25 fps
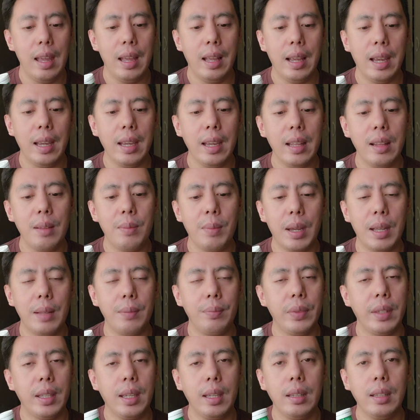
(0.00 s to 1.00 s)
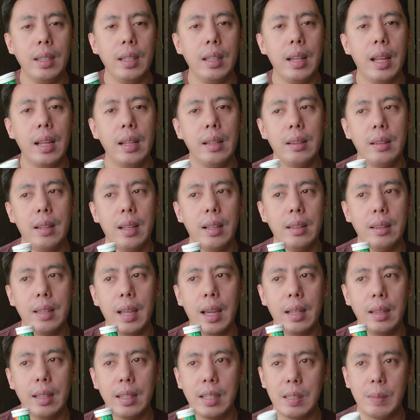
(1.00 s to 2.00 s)
Kaya naman, hindi lang
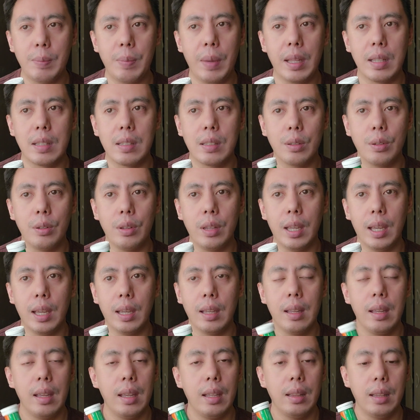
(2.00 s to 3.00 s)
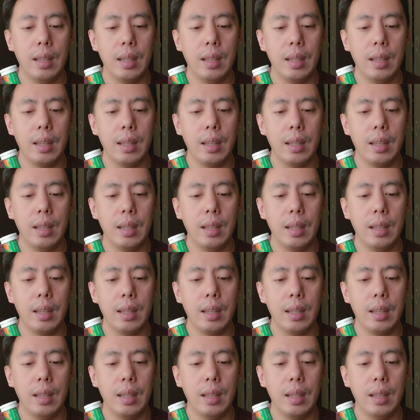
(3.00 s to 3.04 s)
nagtaga-dispense kundi